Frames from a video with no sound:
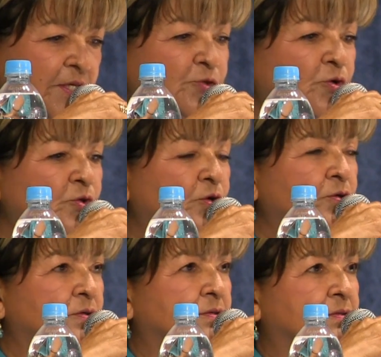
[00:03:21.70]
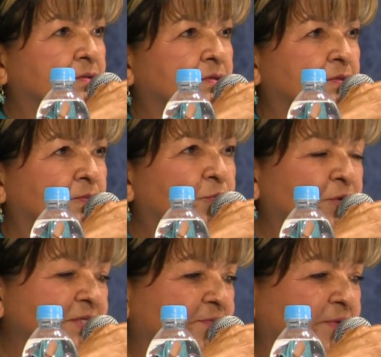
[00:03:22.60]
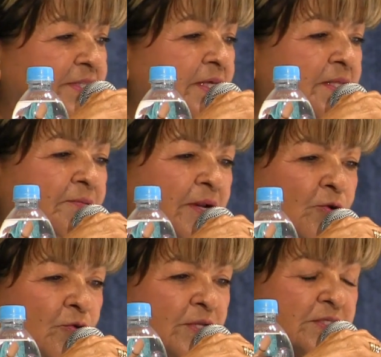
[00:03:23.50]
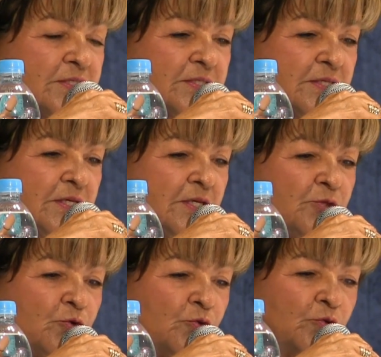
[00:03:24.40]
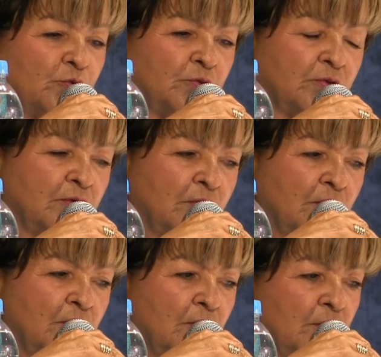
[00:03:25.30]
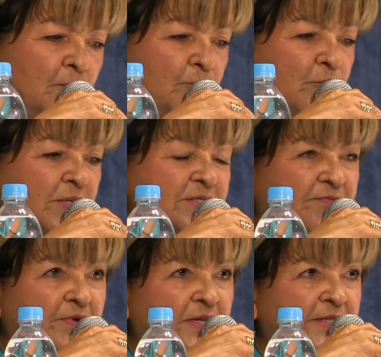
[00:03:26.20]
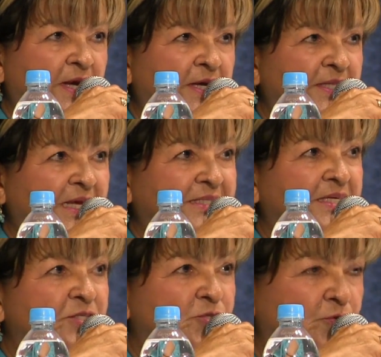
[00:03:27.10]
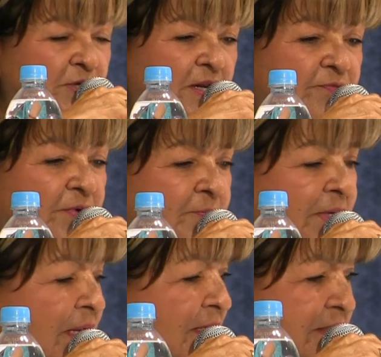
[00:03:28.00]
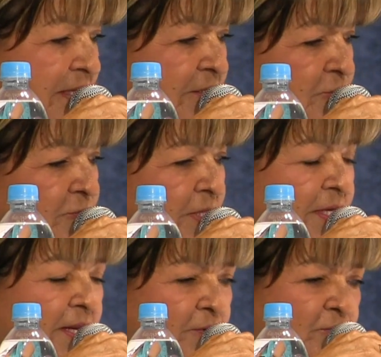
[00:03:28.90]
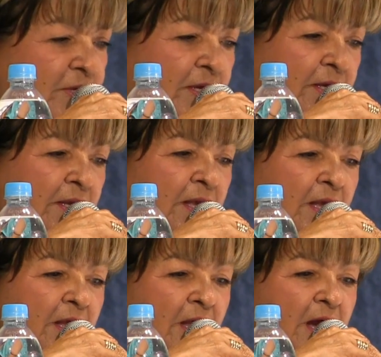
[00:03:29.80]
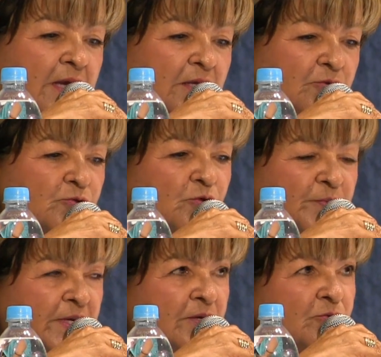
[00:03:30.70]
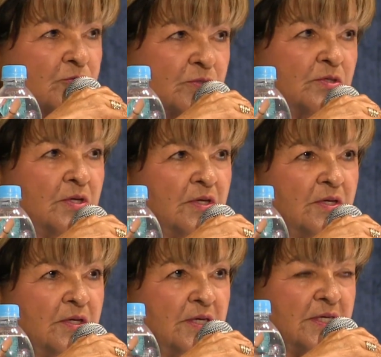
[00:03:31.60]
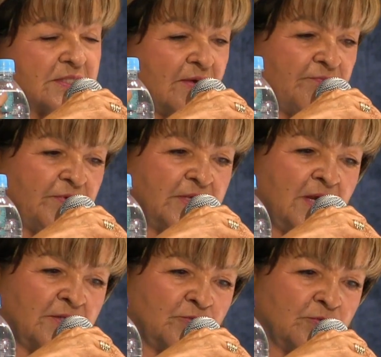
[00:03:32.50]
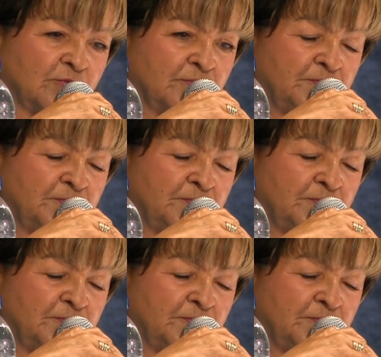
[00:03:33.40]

y todo por esa falta de valores y todo por esa falta de atención en las familias en donde creo que ahí los gobiernos están fallando